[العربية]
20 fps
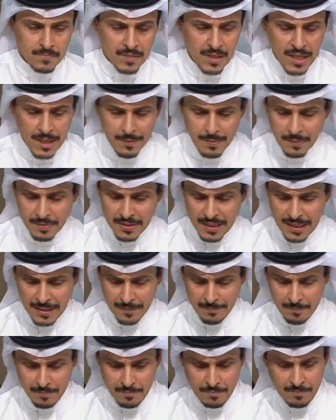انا
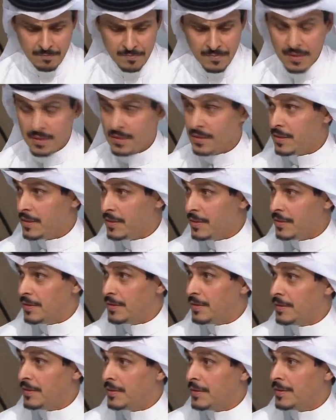ببدا ابو ابو
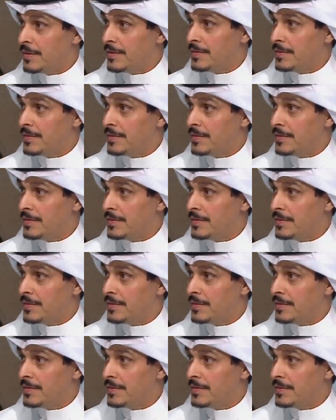خالد